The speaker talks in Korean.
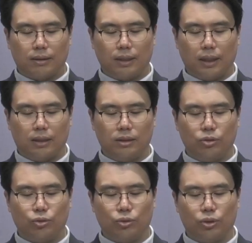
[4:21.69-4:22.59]
그러나
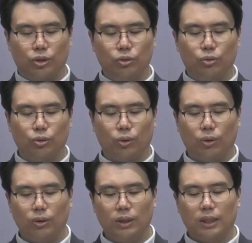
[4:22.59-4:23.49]
그들 중 그
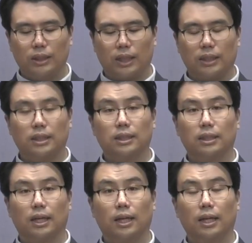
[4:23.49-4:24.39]
누구도
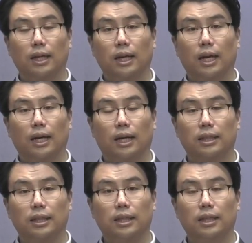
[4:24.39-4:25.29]
자신들의
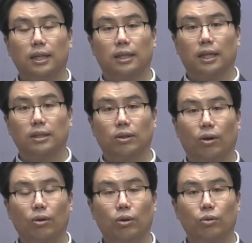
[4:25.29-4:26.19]
행한 이 일에
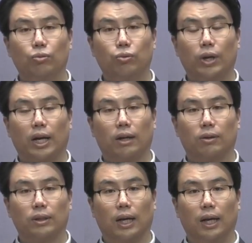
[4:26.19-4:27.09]
대해서
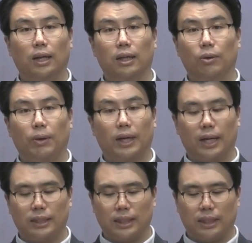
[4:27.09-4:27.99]
후회하거나
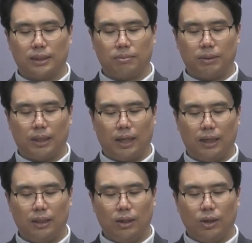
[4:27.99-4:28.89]
회개하지 않았습니다.
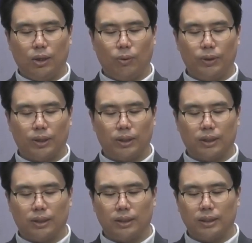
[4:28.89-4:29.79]
오히려
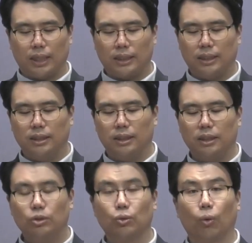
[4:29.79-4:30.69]
그들은
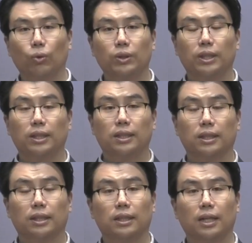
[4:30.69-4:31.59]
자신들이 좋은
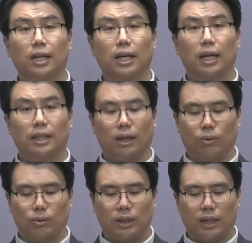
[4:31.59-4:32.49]
일들을
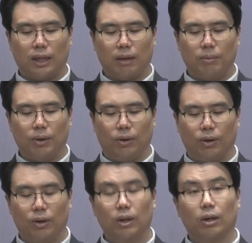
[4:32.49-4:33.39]
했다고 생각하며
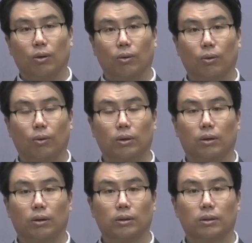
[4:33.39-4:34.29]
어,
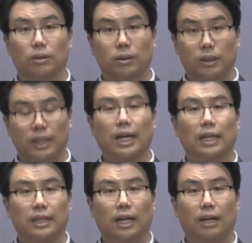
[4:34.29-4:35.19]
어,
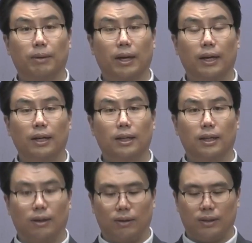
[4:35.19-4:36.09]
의기양양하게
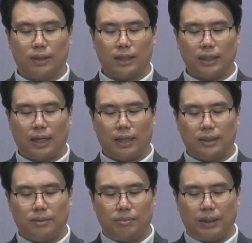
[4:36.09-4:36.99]
어, 그렇게
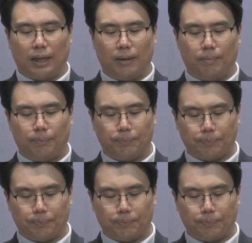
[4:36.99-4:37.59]
살아갔습니다.